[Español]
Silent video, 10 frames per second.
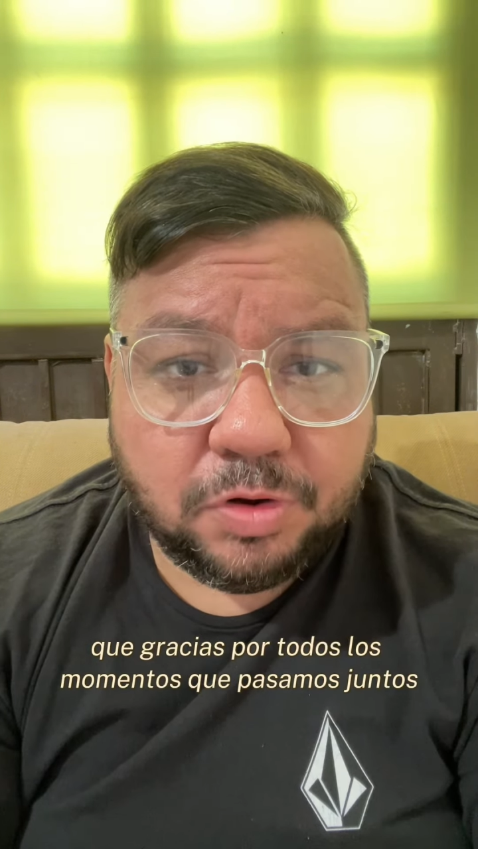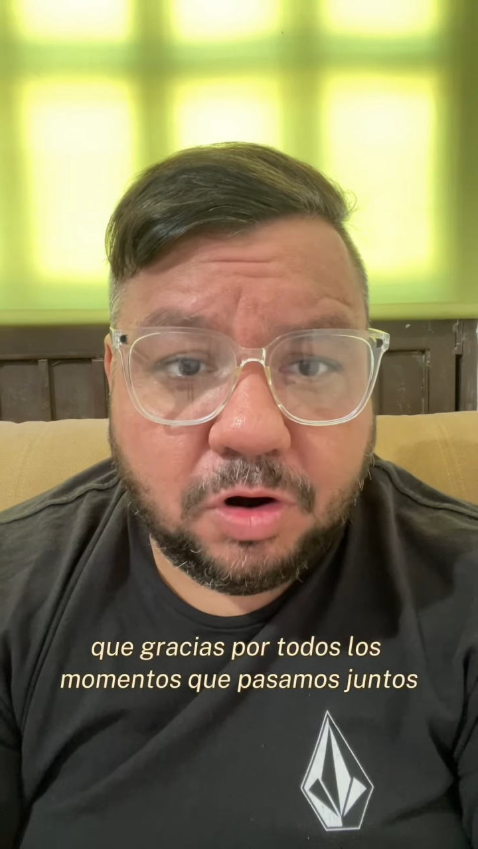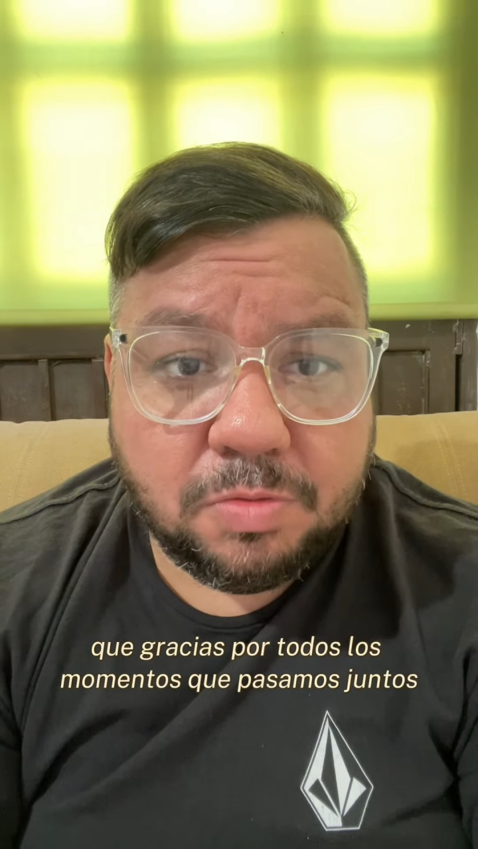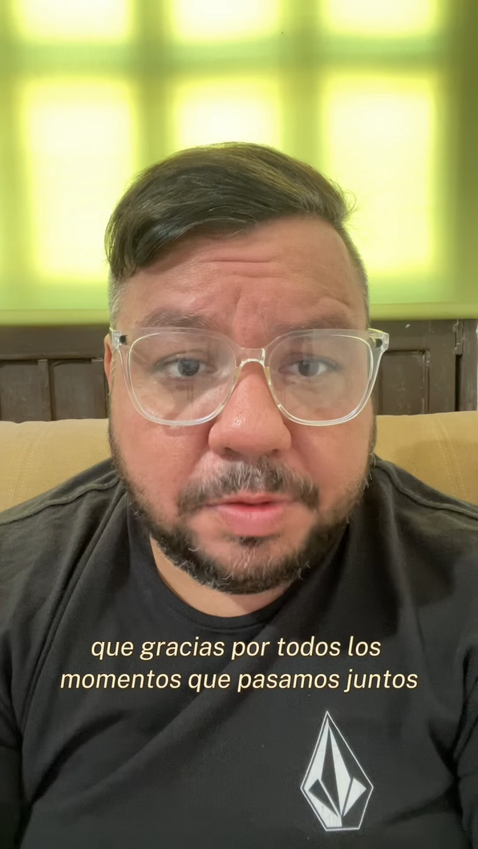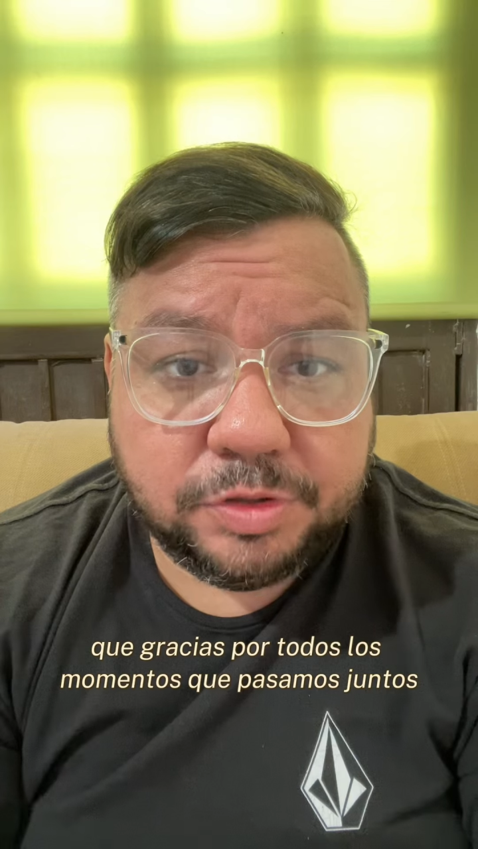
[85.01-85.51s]
todos
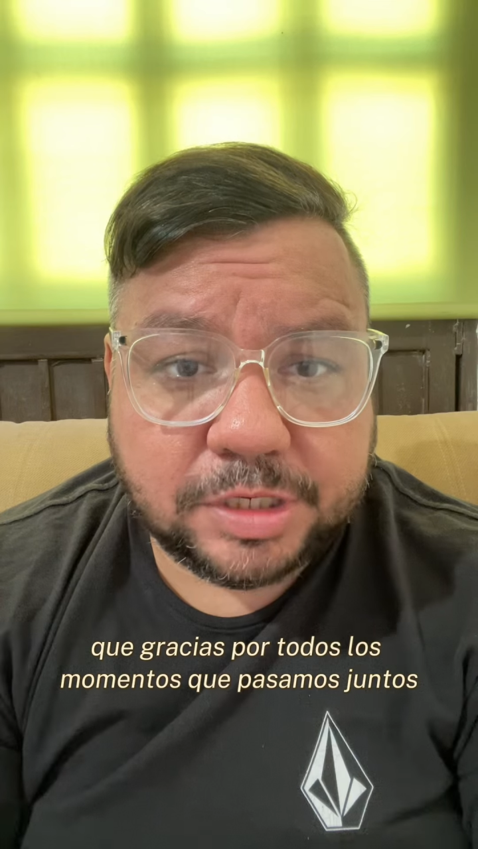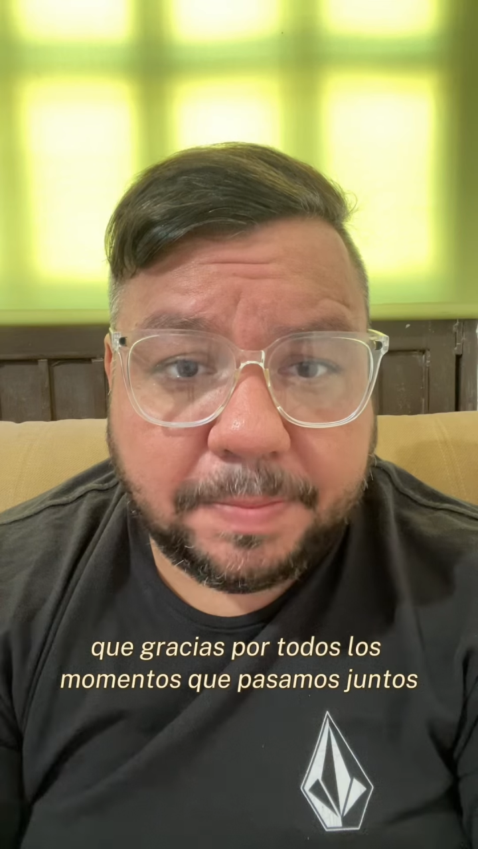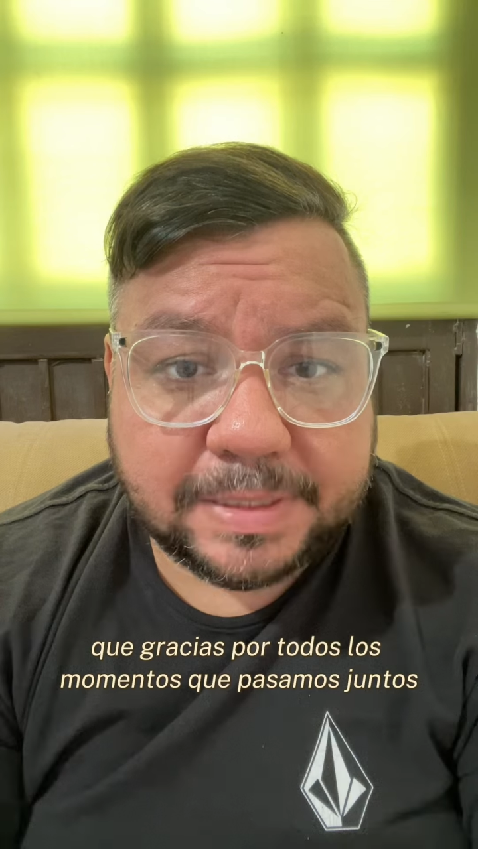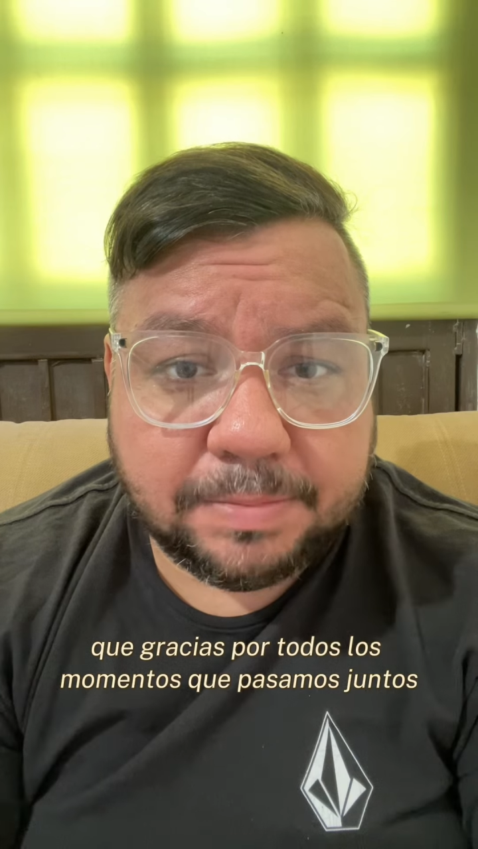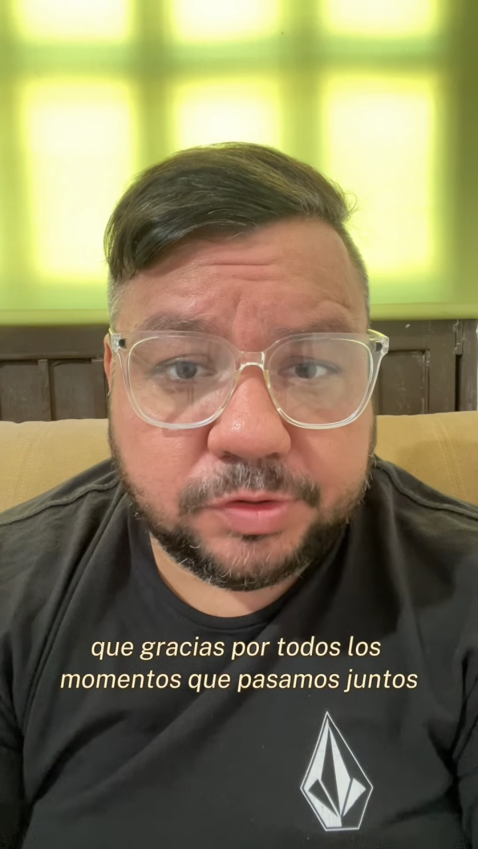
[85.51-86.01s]
los momentos que
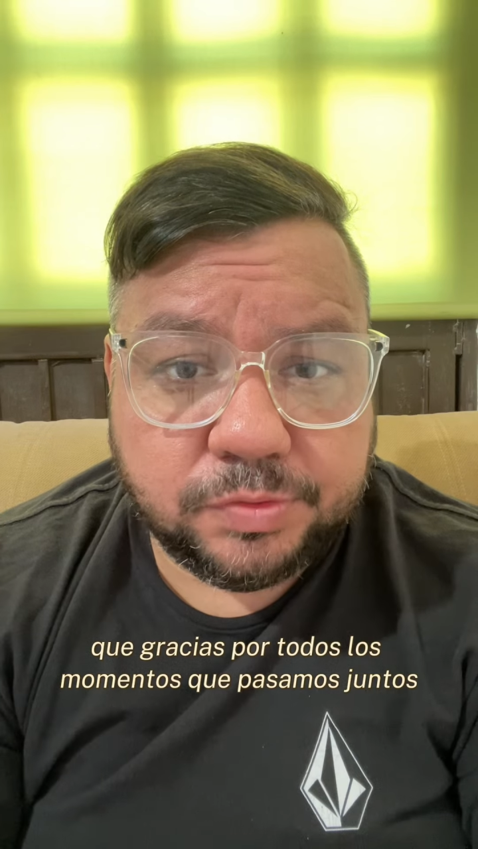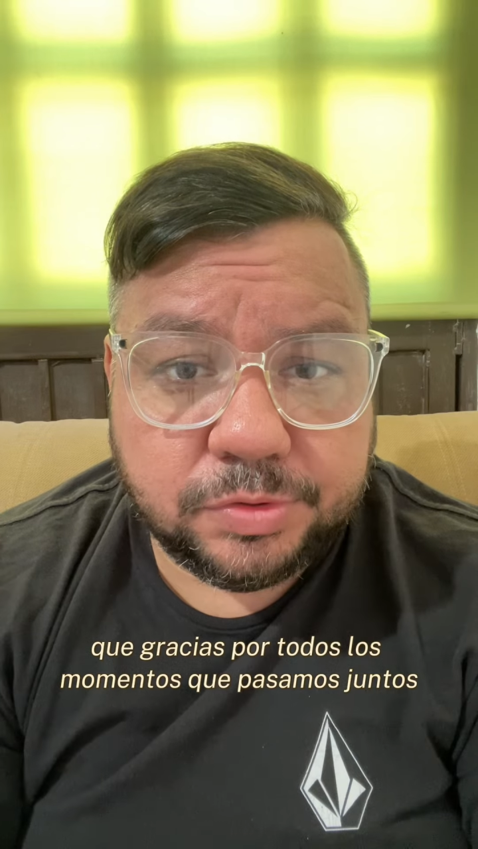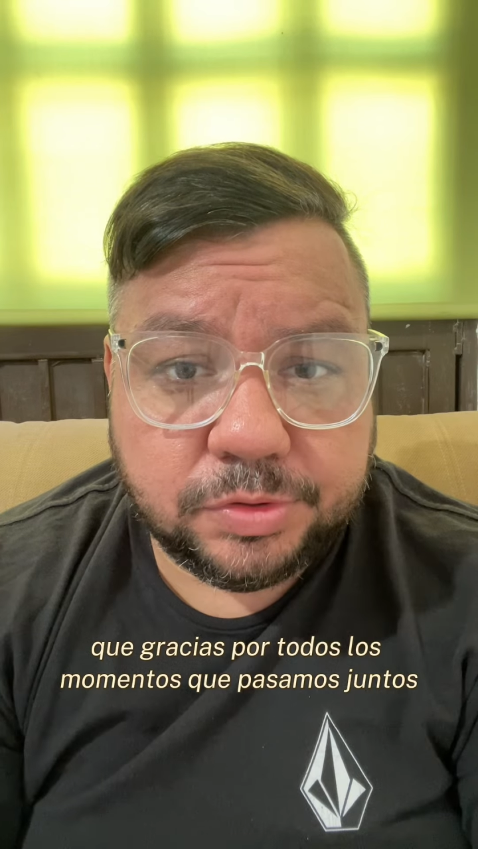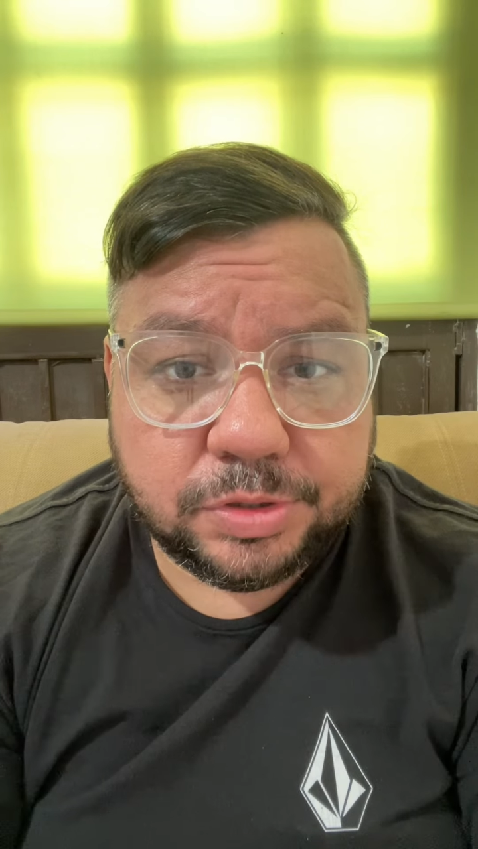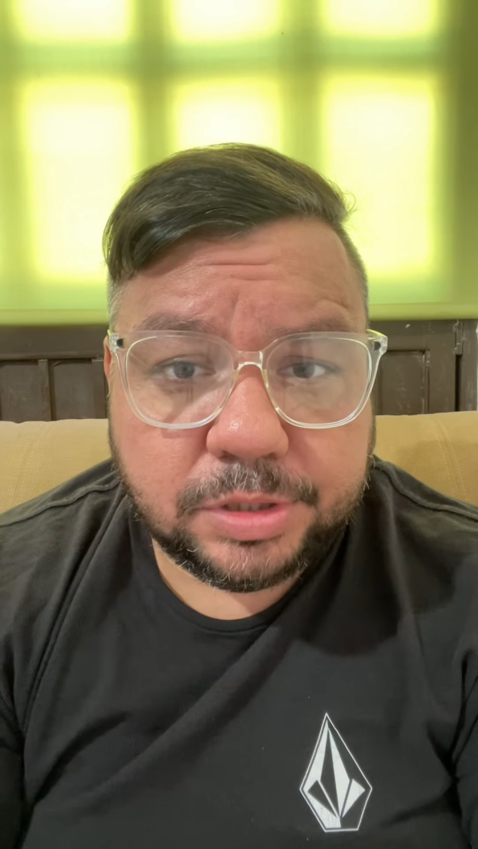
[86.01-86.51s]
pasamos
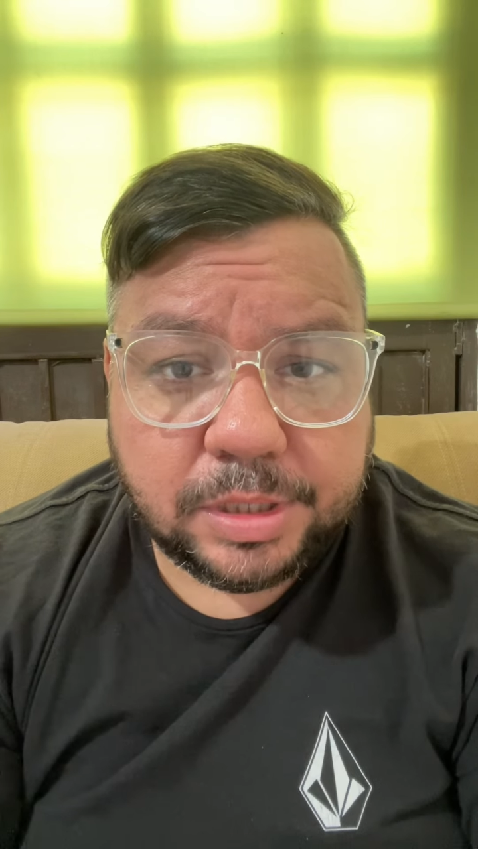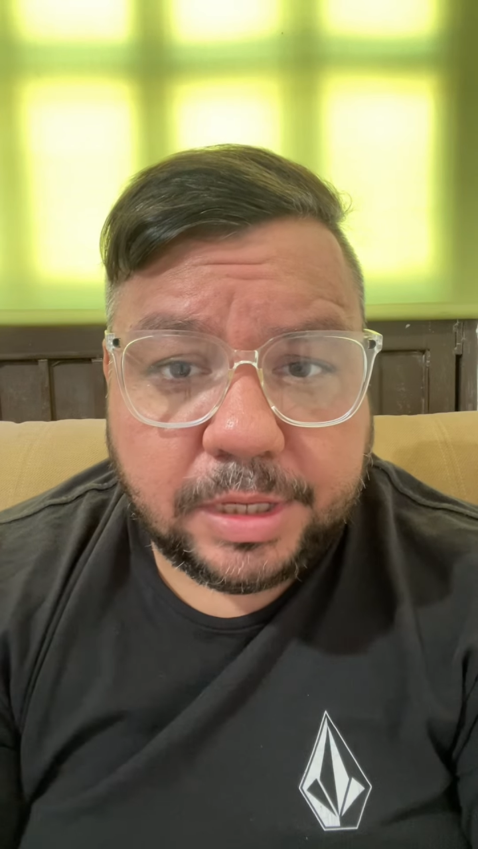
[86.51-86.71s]
juntos